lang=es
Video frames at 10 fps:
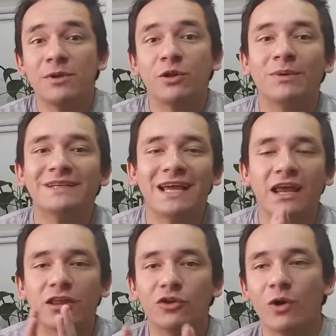mi nombre es
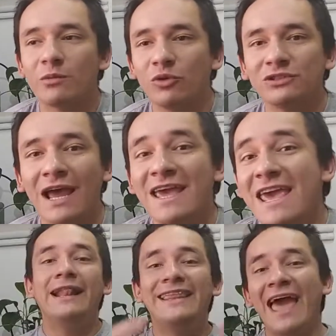Alejandro Barbosa.
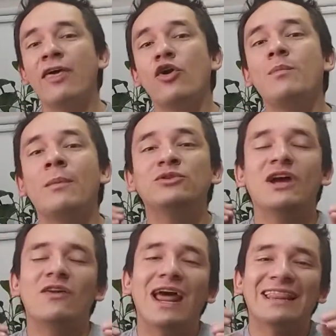El día de hoy vamos
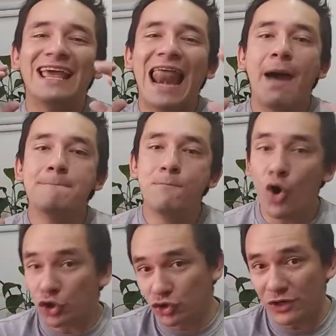a hablar de la
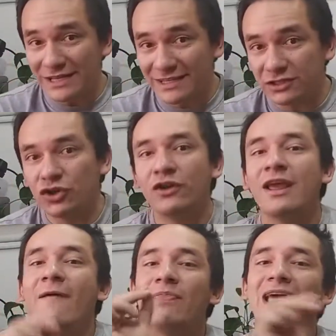motorización
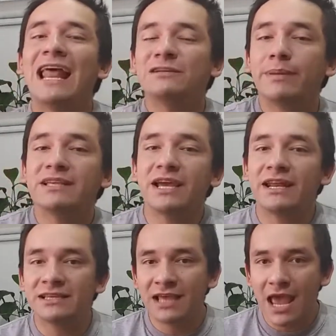de las
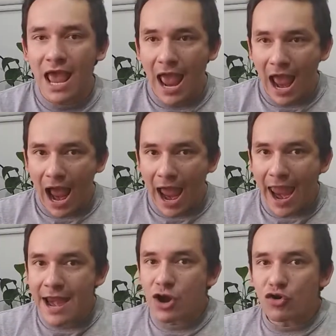persianas
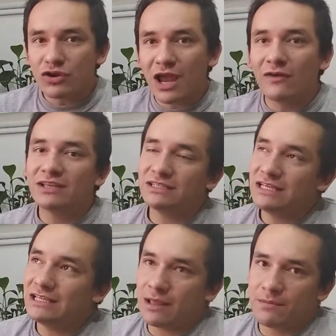enrollables
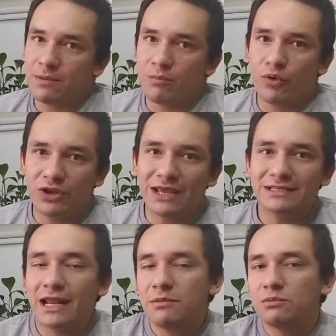y también podría
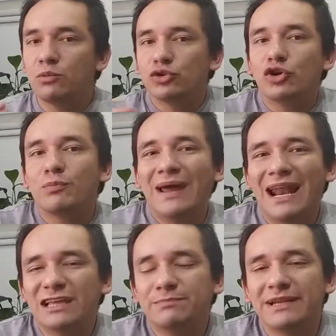ser el mismo motor
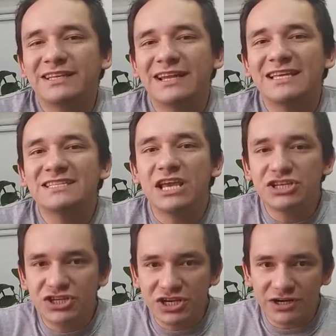para las persianas
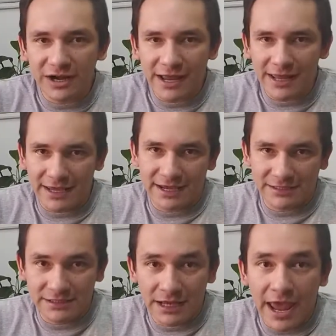Cheer
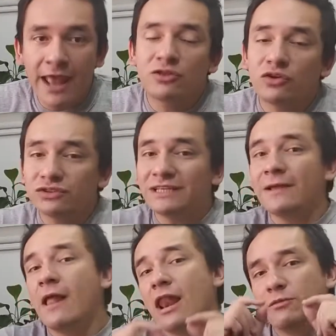Elegance.
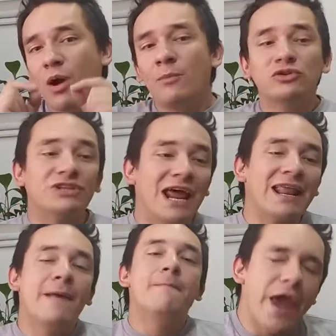Entonces, les voy a
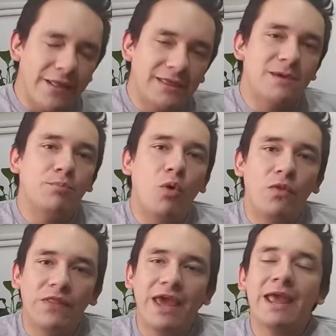mostrar qué
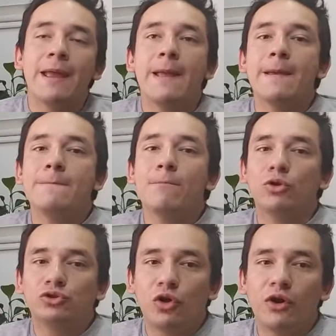tipo de
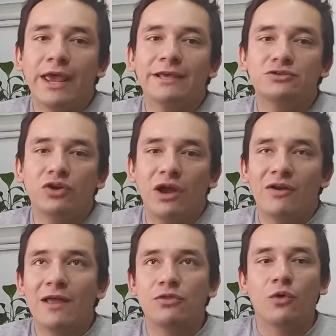motor estoy
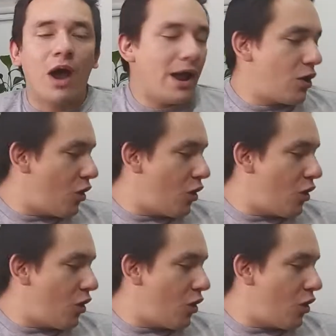hablando.